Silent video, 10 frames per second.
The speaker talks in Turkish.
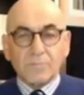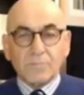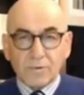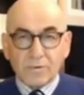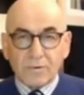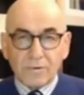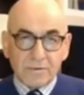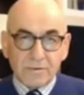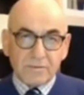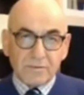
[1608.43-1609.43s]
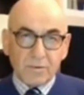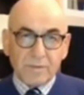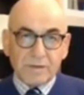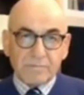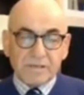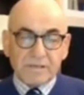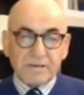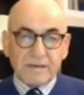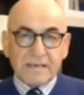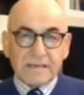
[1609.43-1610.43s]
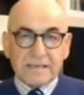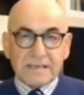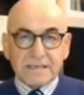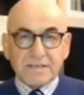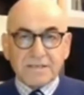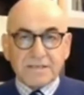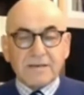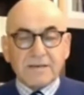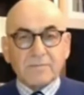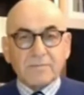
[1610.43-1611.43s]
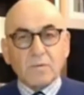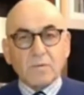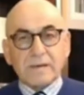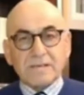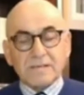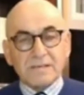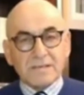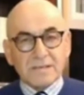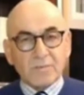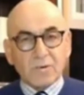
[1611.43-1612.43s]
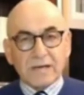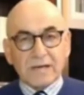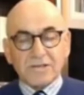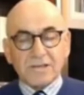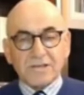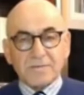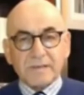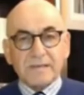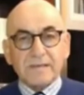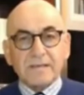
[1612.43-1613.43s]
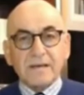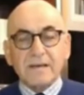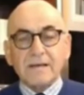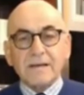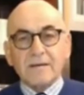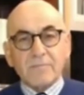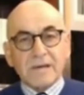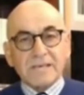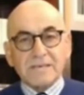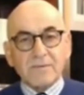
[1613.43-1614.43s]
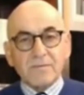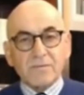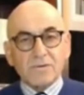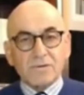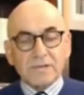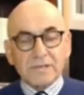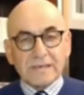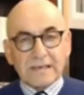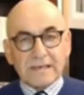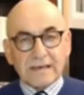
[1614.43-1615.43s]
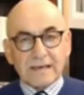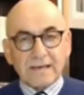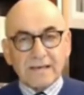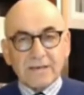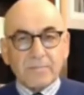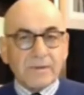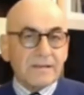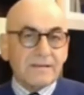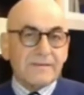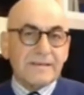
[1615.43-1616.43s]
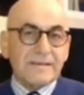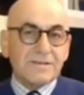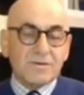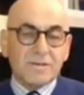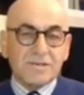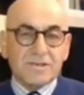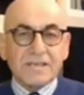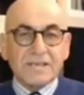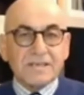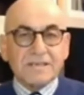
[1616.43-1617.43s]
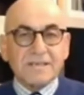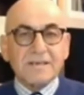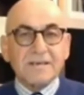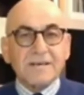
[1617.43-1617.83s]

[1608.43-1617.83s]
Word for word: Bu komik bir şey. Yani siyasetçiler futbol maçlarında, spor karşılaşmalarında başlama vuruşlarıyla yapılır ve sonra çekilir.